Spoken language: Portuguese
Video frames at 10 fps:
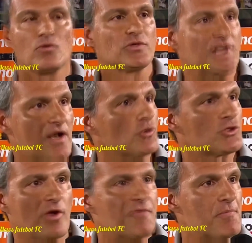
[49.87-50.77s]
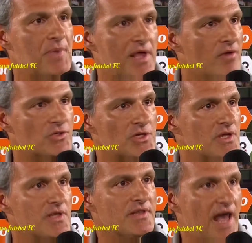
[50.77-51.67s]
Luiz Araújo sofre pênalti,
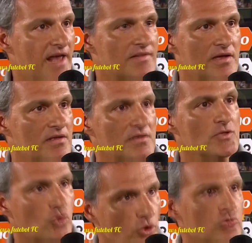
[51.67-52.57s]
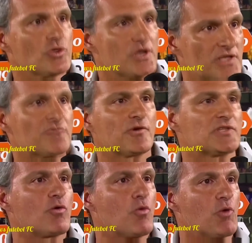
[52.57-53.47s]
nada. E todos os lances vão
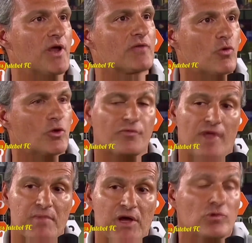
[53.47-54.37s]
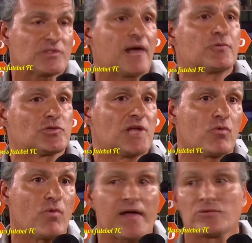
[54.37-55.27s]
se acumulando contra o Flamengo, os árbitros
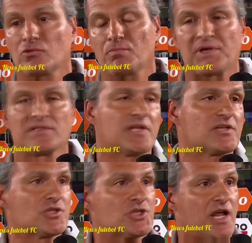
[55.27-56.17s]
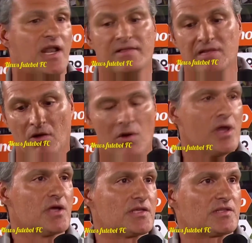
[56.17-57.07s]
acuados, um presidente diz que é ladrão,
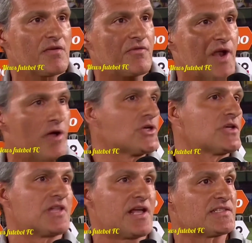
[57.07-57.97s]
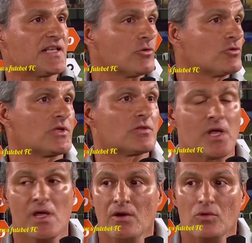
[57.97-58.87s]
que tem fraude, que tem assalto, que
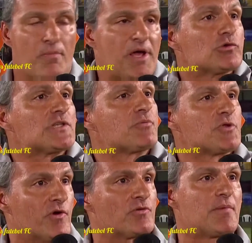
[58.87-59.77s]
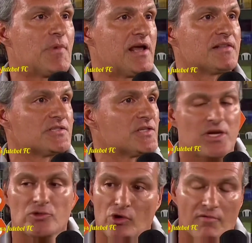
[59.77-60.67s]
como é que os árbitros vão trabalhar desse
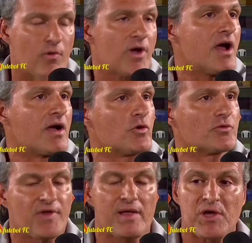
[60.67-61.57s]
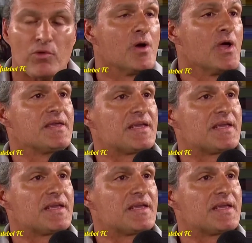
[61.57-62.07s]
jeito? Só vão errar contra o Flamengo.